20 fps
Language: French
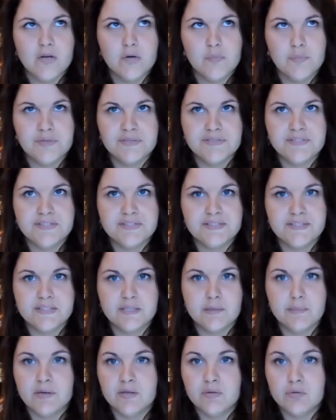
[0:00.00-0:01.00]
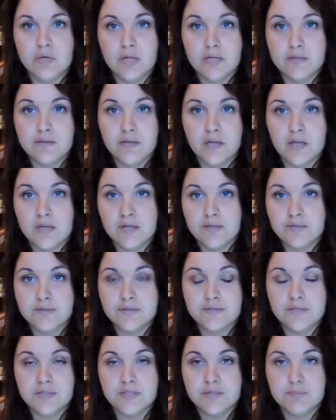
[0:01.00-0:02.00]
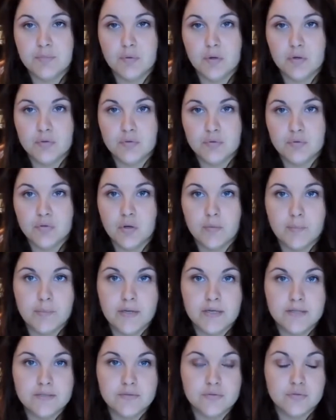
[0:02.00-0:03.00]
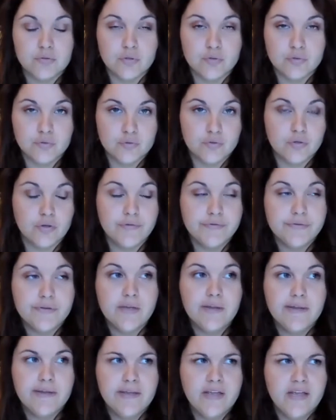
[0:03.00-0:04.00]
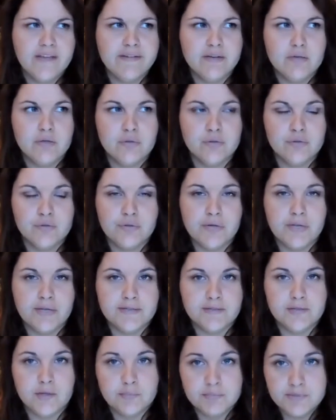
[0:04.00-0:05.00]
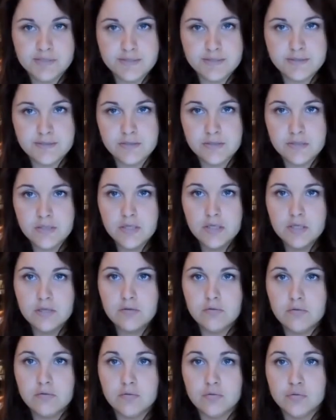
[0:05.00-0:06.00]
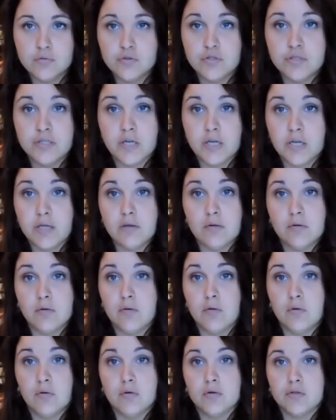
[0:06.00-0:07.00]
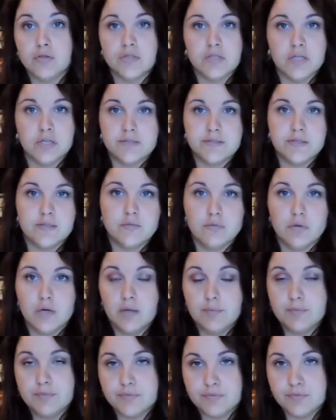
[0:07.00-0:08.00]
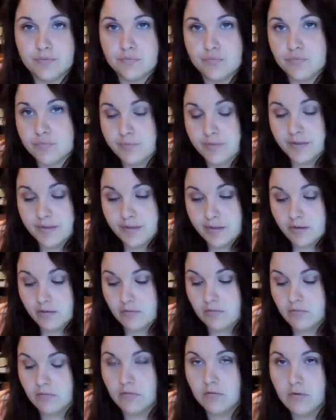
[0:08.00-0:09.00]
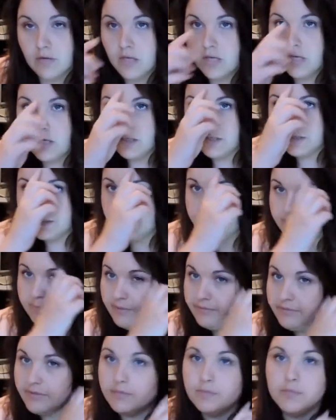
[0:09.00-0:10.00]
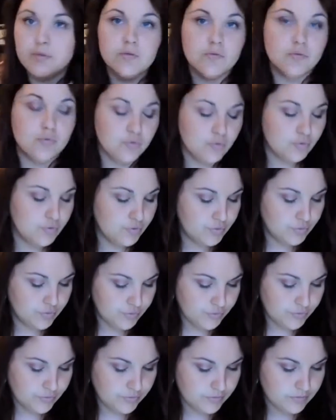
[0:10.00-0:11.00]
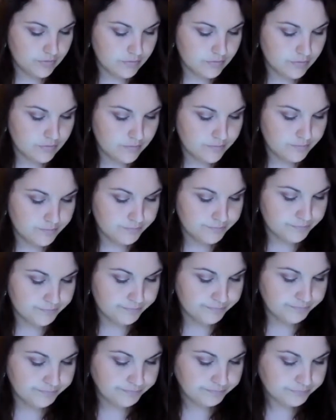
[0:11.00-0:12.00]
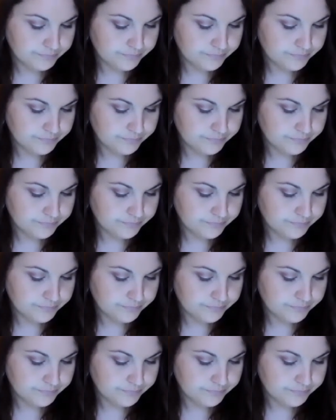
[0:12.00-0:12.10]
comment c'est que ça s'appelle, de la danse, des sports de combat, ce genre de choses, avec le jeu exorbiste euh, je dirais, euh, je dirais ces deux-là parce que de toute manière, euh, j'ai pas vraiment de jeu euh,